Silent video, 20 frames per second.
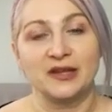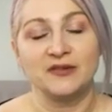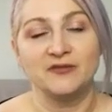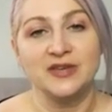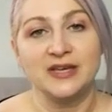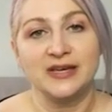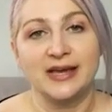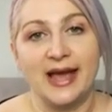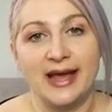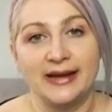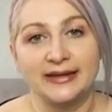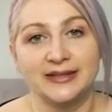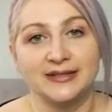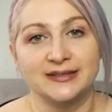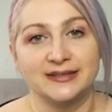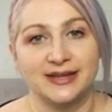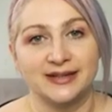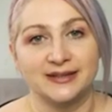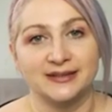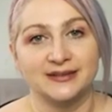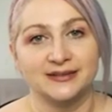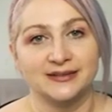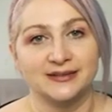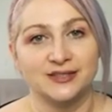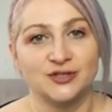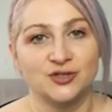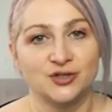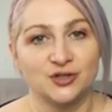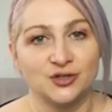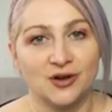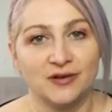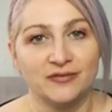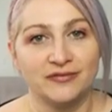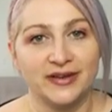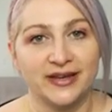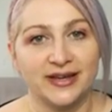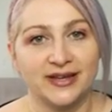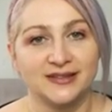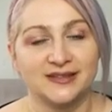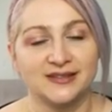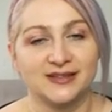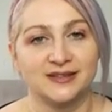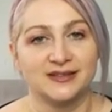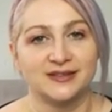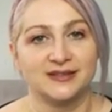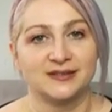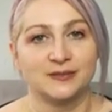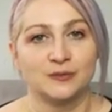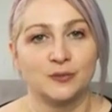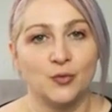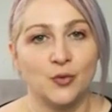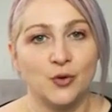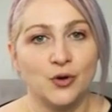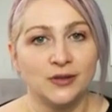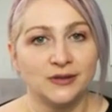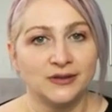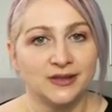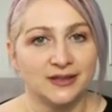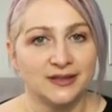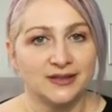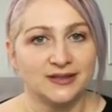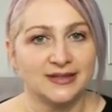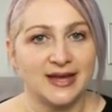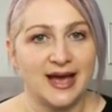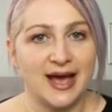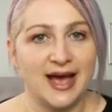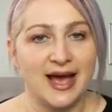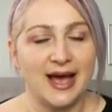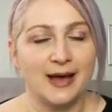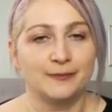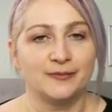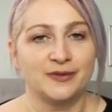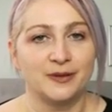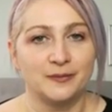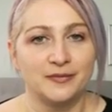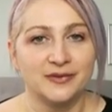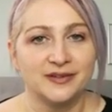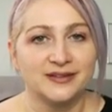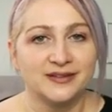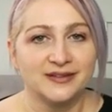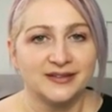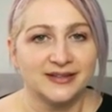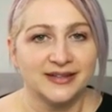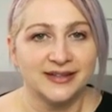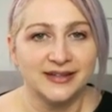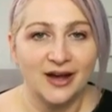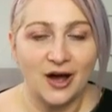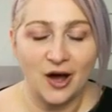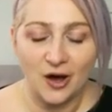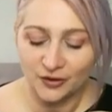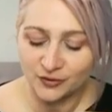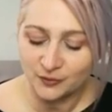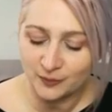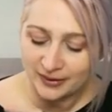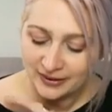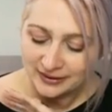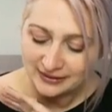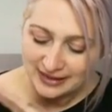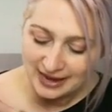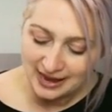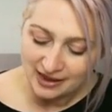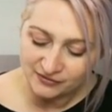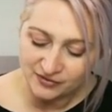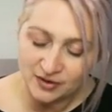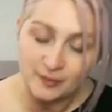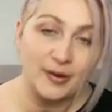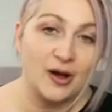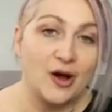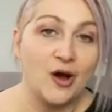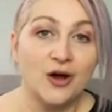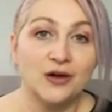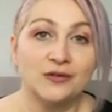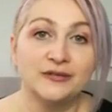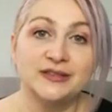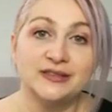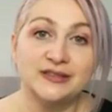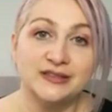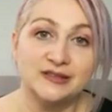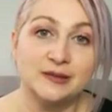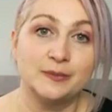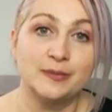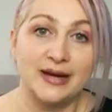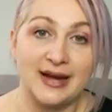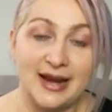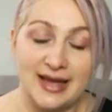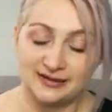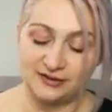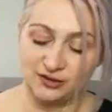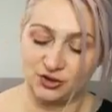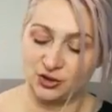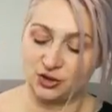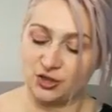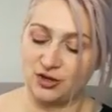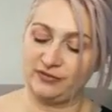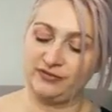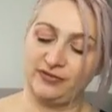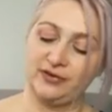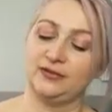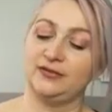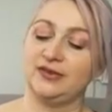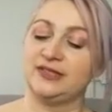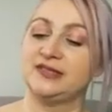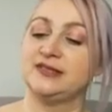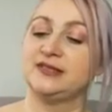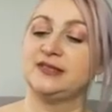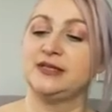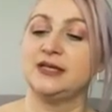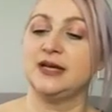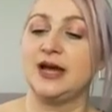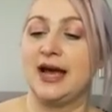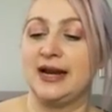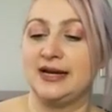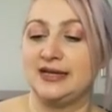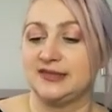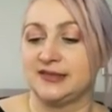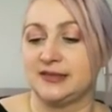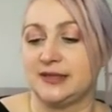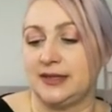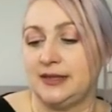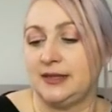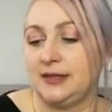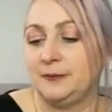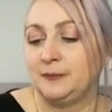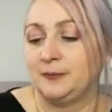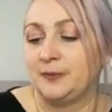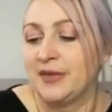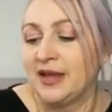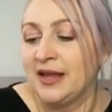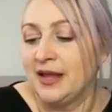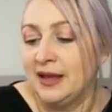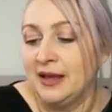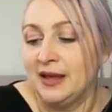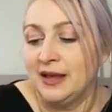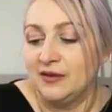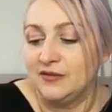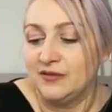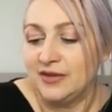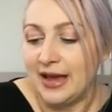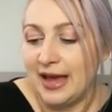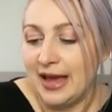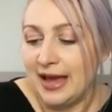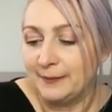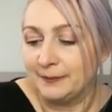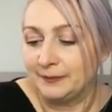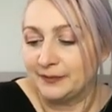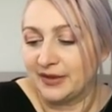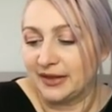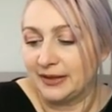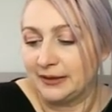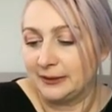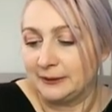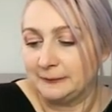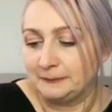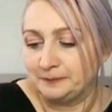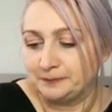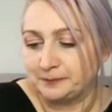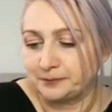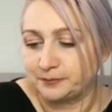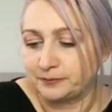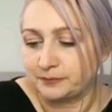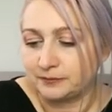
wie kann ich denn die Stoffe jetzt, diesen Müll, den ich da habe, damit ich den rausbringe, dafür brauchen wir diese Ballaststoffe. Und was ist hier alles drinnen? Wir haben drinnen